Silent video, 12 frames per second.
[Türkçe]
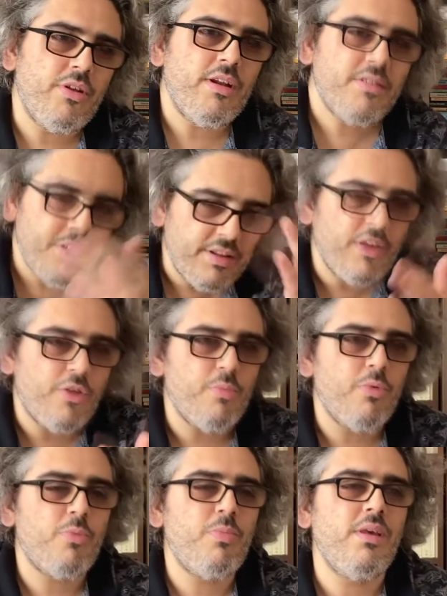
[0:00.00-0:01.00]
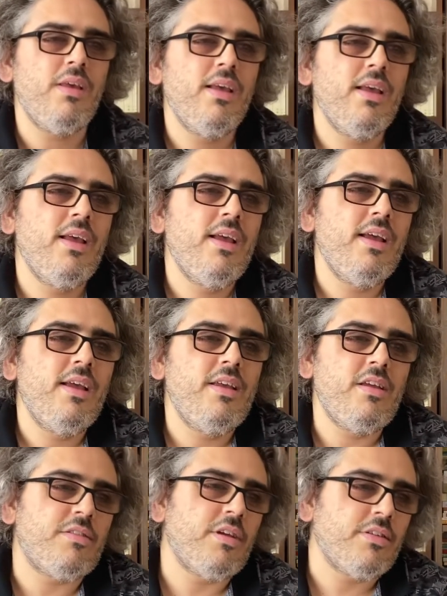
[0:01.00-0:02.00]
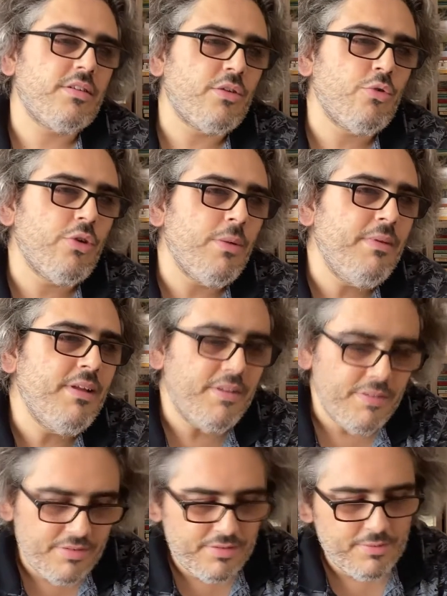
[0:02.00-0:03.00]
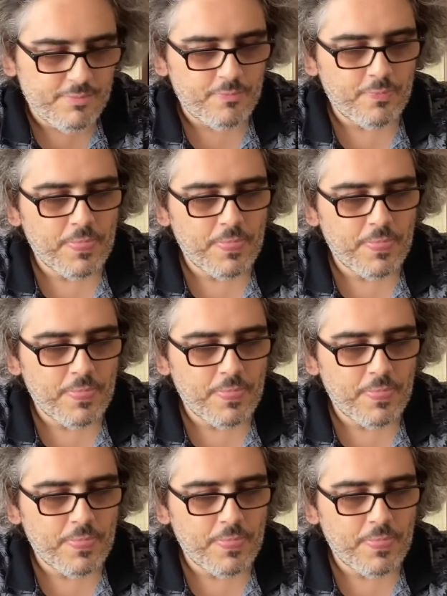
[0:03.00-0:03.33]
ilerisine geçmiş bir yazarda da görebiliriz.